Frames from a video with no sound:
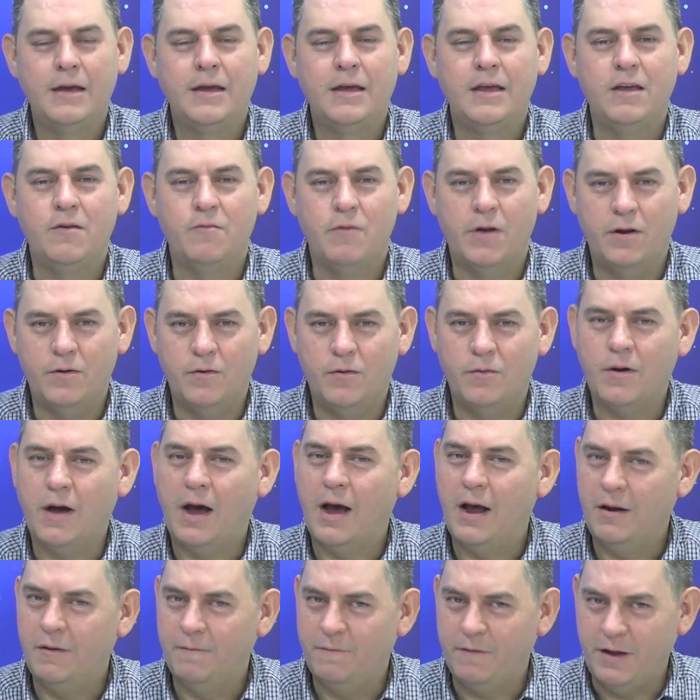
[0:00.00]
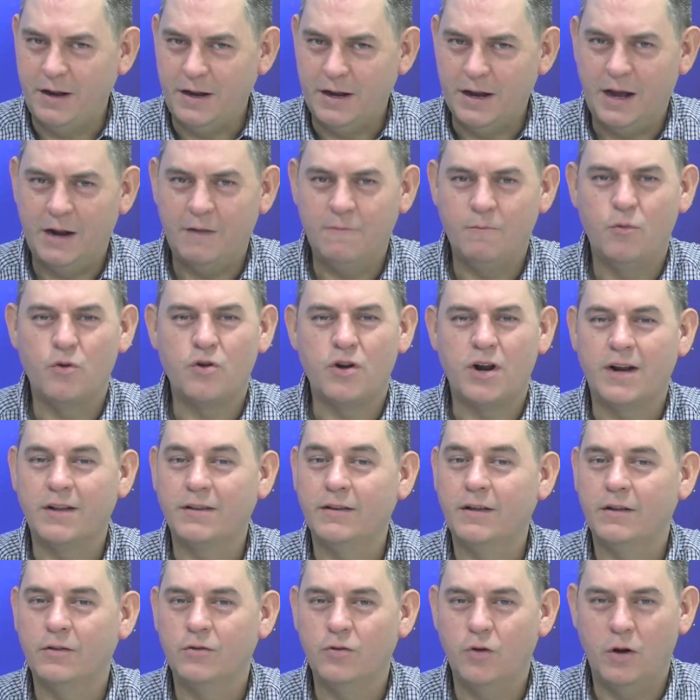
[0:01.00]
y bueno, al final
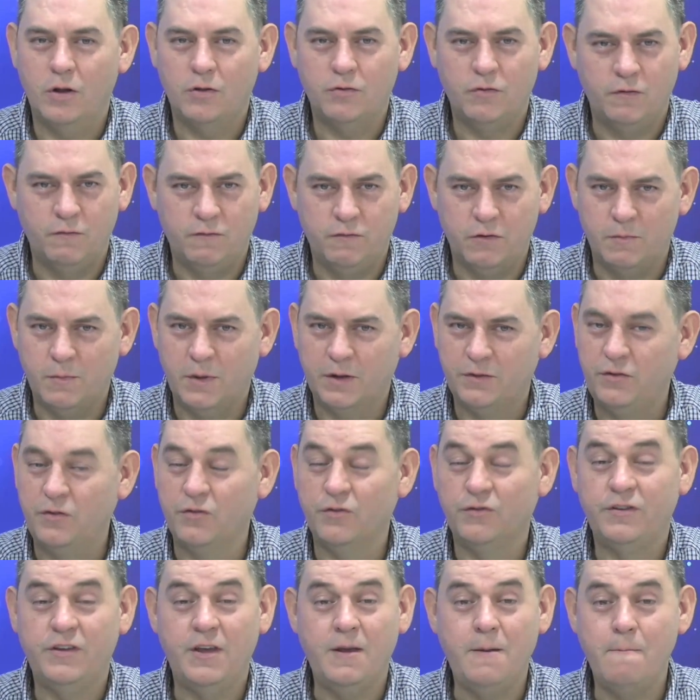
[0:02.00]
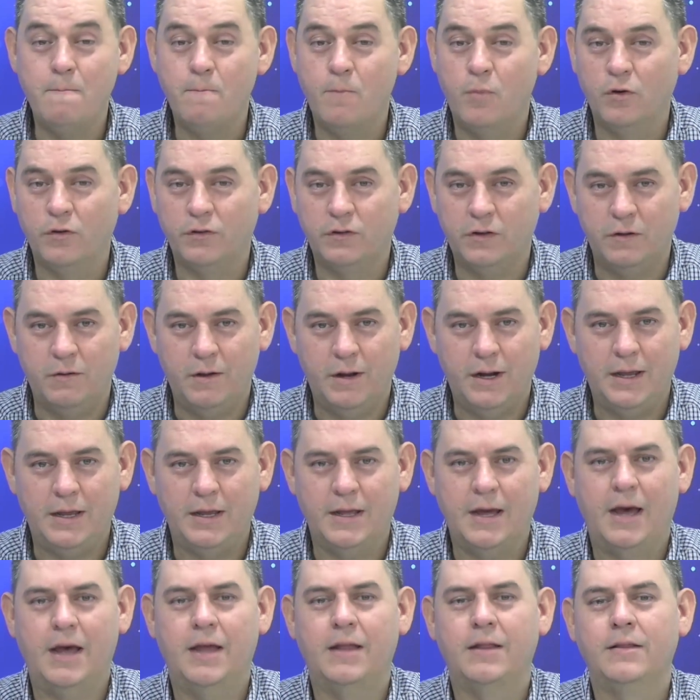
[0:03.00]
borrarte toda tu información sin
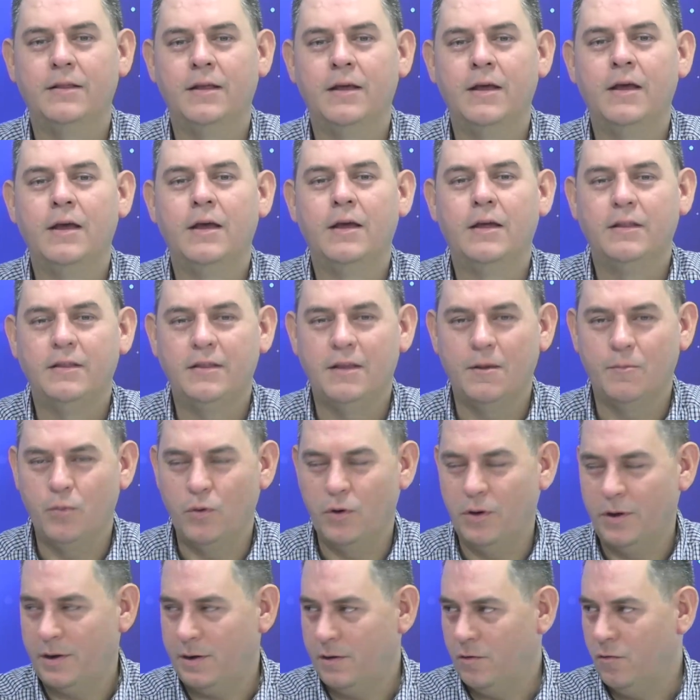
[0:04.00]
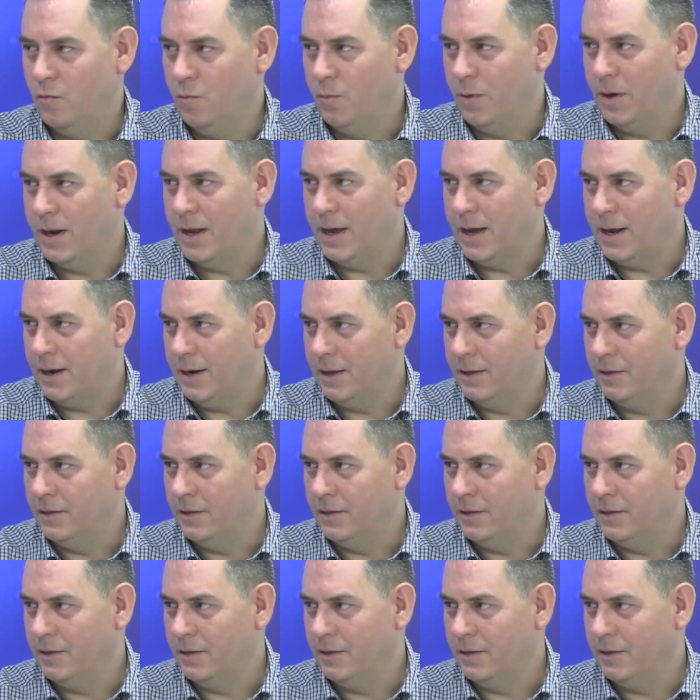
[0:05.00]
posibilidad de poder recuperarla.